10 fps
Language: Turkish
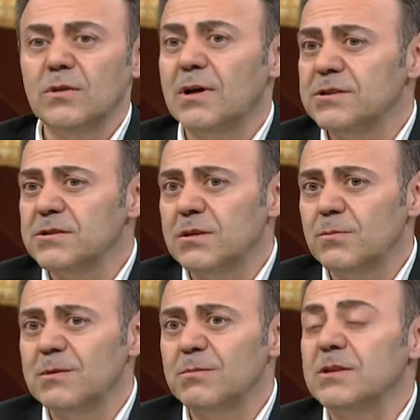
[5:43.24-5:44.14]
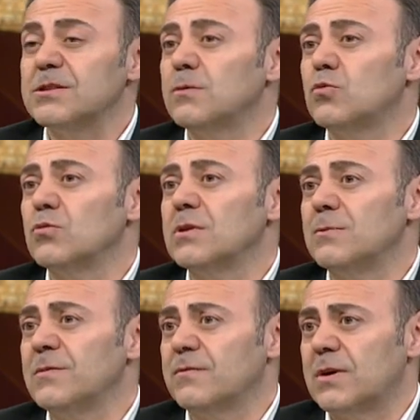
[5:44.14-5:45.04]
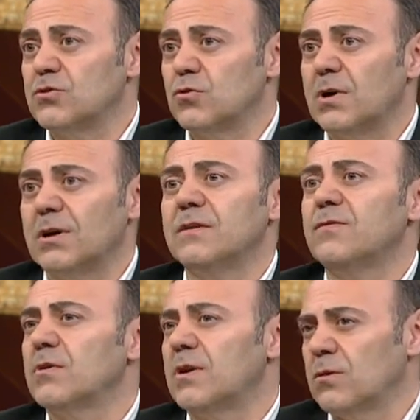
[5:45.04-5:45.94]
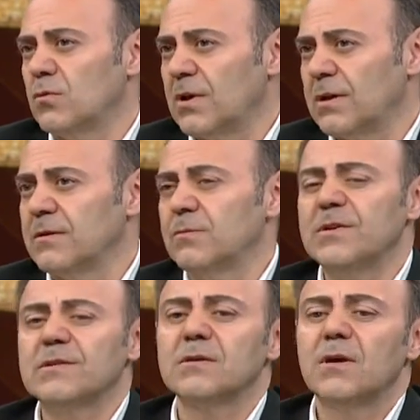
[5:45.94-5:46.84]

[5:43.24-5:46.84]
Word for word: haricinde tabii bizim danışma kurullarımız var çok aktif olarak kullandığımız.